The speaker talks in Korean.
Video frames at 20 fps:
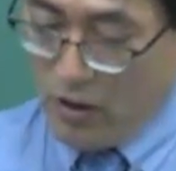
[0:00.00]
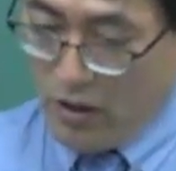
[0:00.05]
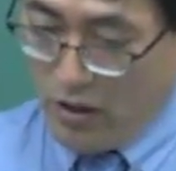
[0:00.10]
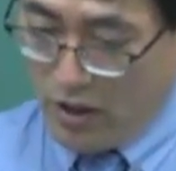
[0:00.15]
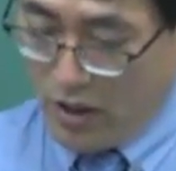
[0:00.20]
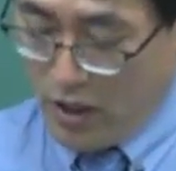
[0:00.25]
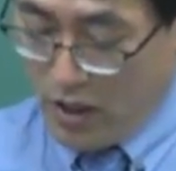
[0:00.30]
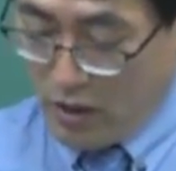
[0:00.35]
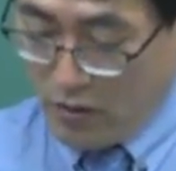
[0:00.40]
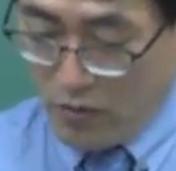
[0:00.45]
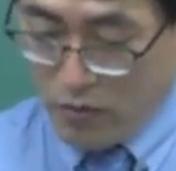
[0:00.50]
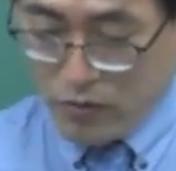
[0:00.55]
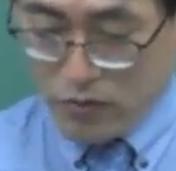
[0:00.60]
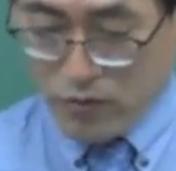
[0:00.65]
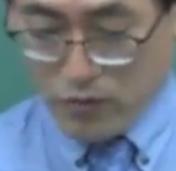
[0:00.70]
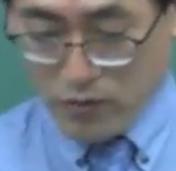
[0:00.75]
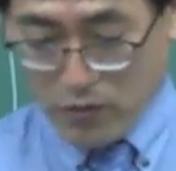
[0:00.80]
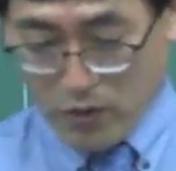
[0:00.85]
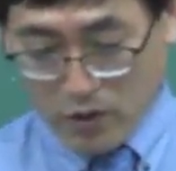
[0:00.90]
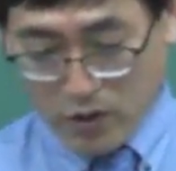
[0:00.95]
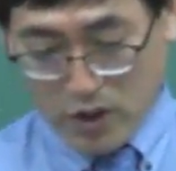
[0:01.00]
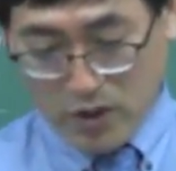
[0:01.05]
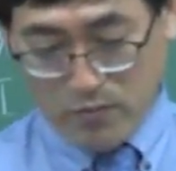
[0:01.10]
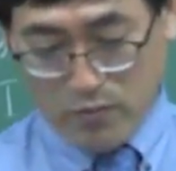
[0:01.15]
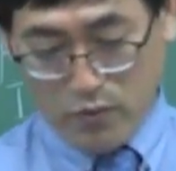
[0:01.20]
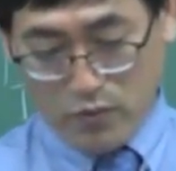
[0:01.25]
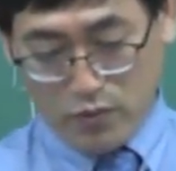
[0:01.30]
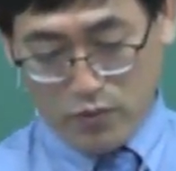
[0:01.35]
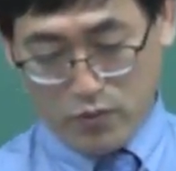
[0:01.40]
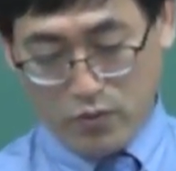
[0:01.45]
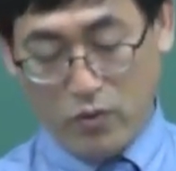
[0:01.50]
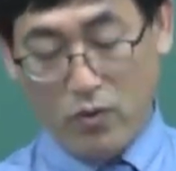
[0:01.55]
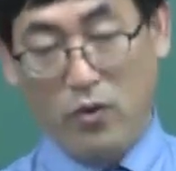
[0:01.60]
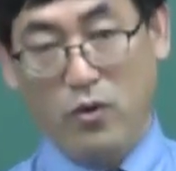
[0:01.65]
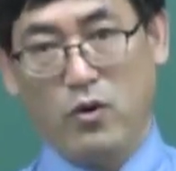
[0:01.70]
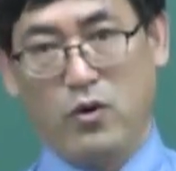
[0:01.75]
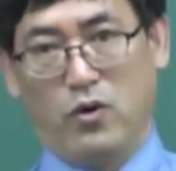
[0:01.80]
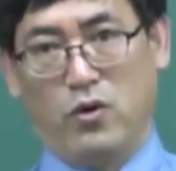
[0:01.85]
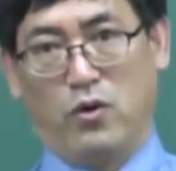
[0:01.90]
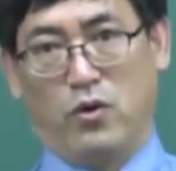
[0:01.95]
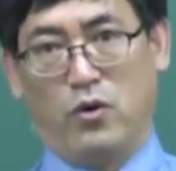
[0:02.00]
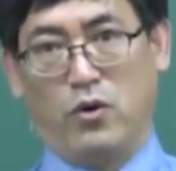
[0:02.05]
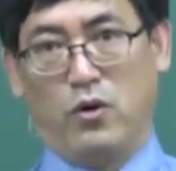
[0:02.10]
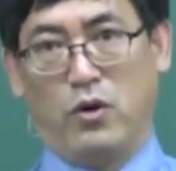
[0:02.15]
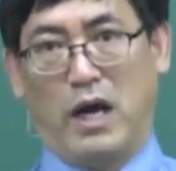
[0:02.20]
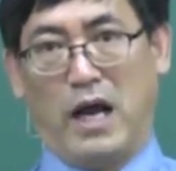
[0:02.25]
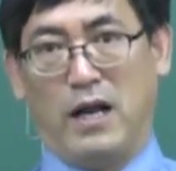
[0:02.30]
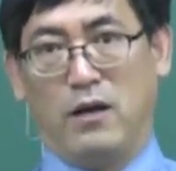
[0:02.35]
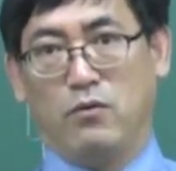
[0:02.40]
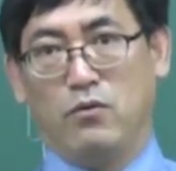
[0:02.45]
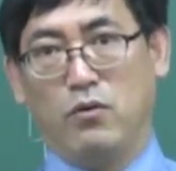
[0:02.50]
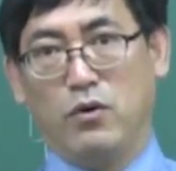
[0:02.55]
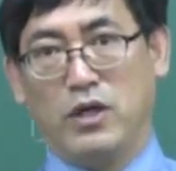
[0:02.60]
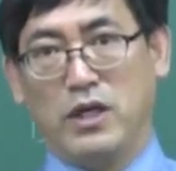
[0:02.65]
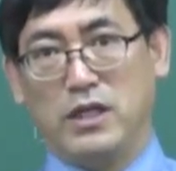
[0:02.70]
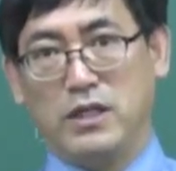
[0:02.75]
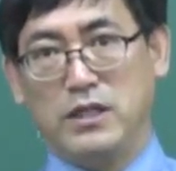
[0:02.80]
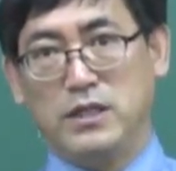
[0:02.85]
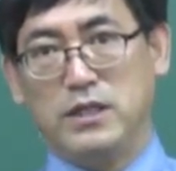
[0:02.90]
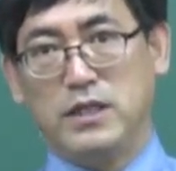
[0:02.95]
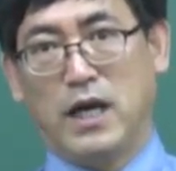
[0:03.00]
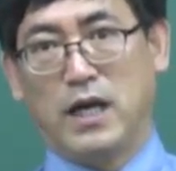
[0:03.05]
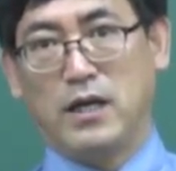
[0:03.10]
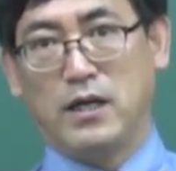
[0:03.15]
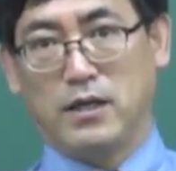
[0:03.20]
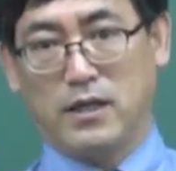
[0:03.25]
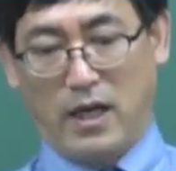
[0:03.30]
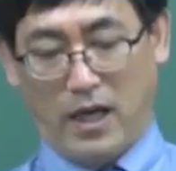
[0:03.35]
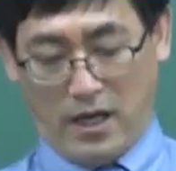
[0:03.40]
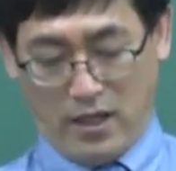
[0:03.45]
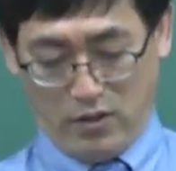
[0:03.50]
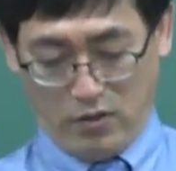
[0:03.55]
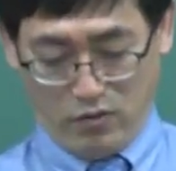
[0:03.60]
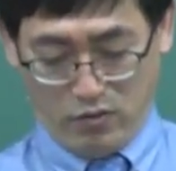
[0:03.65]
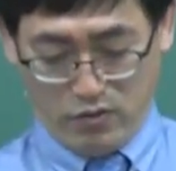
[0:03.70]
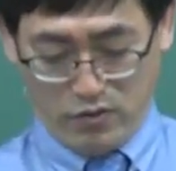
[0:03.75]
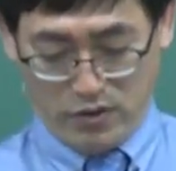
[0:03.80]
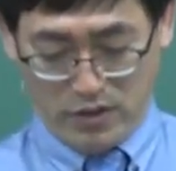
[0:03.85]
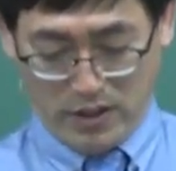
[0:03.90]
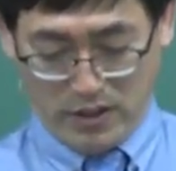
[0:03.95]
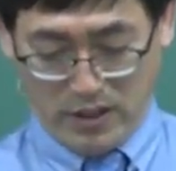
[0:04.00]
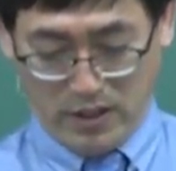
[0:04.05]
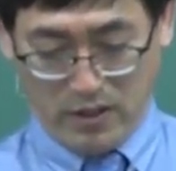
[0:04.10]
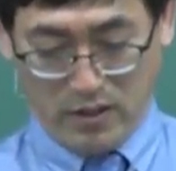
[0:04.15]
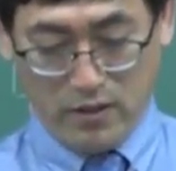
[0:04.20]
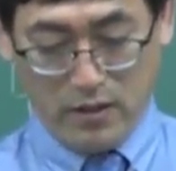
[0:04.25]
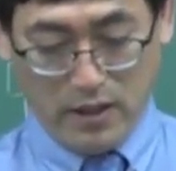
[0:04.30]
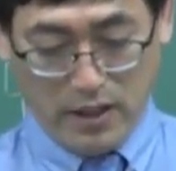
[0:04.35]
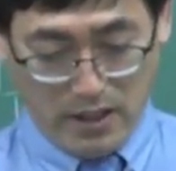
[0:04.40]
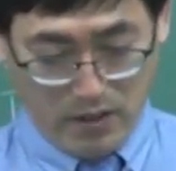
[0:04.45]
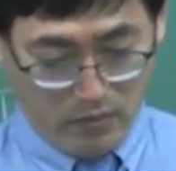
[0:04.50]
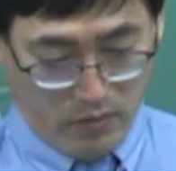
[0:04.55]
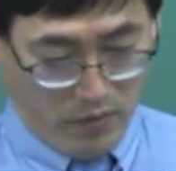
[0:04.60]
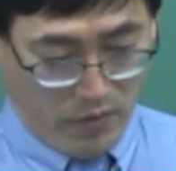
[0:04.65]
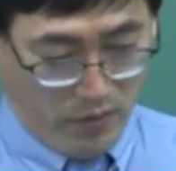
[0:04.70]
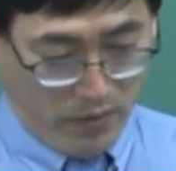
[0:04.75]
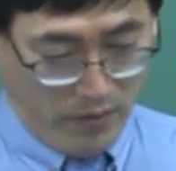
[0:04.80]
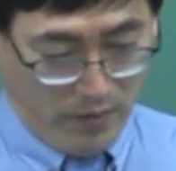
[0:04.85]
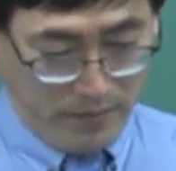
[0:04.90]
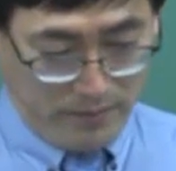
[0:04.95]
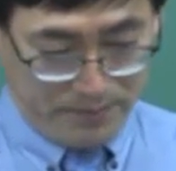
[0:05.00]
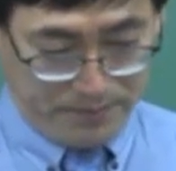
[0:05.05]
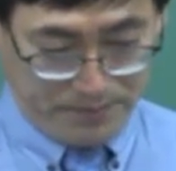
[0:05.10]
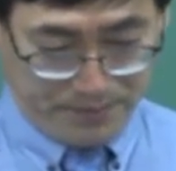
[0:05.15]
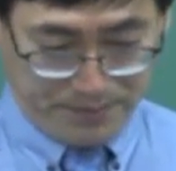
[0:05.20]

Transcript: 예, 그 정도는 기본적으로 알고 계시지 않을까 이런 생각을 하고요.